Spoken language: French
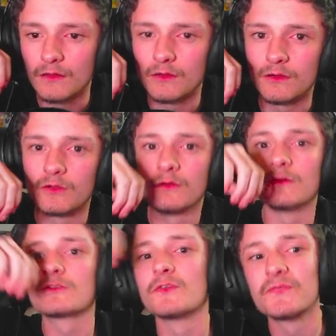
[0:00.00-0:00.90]

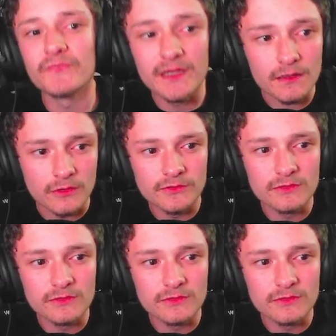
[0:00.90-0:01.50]
euh, se faire entre